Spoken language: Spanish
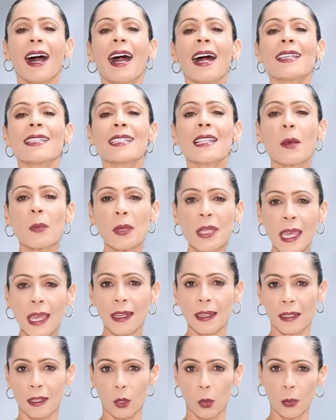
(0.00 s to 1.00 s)
Hace
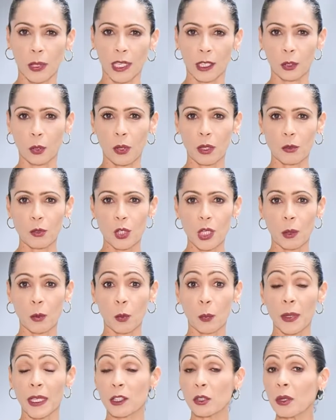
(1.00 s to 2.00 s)
bien el gobierno de
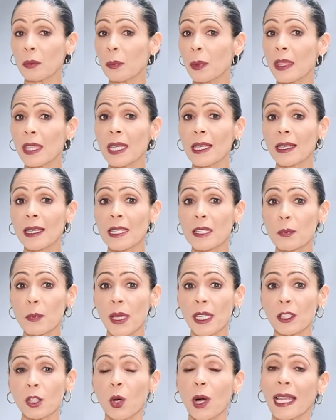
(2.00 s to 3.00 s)
Gustavo Petro en pedir
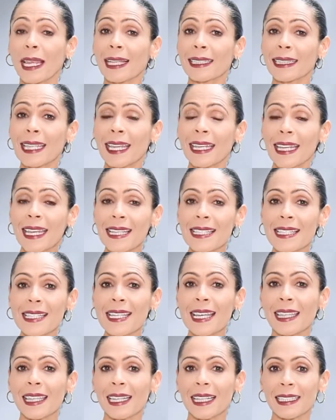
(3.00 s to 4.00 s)
respeto a la
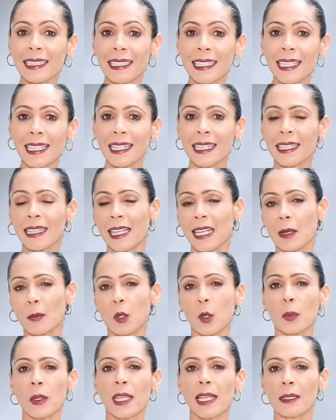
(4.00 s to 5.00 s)
tenencia de la tierra y de la
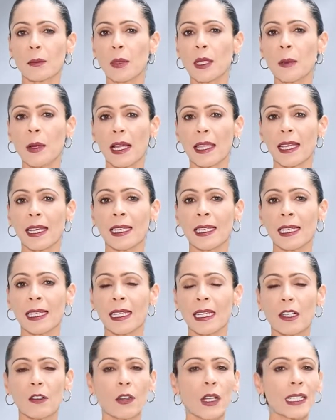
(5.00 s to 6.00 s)
propiedad privada
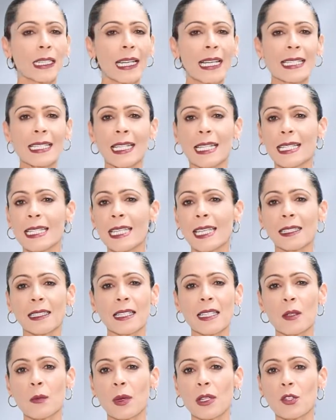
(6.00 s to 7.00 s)
frente a las
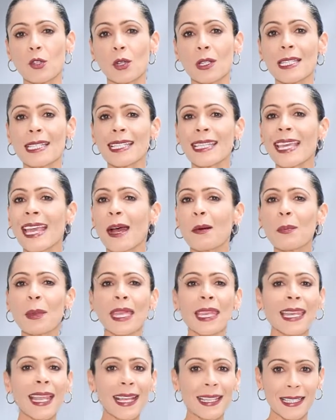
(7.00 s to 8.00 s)
crecientes invasiones que
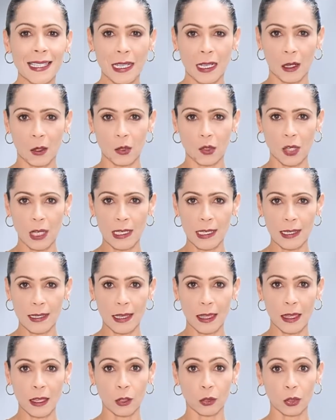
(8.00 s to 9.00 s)
amenazan con
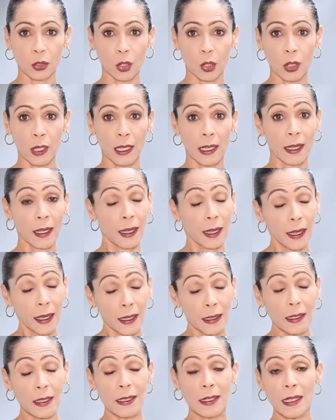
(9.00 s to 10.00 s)
salirse de control
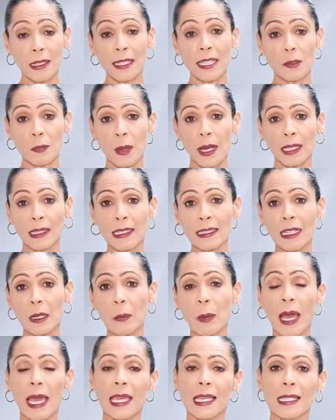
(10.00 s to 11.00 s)
en distintas partes del
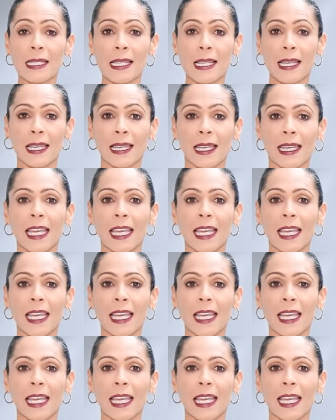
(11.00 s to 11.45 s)
país.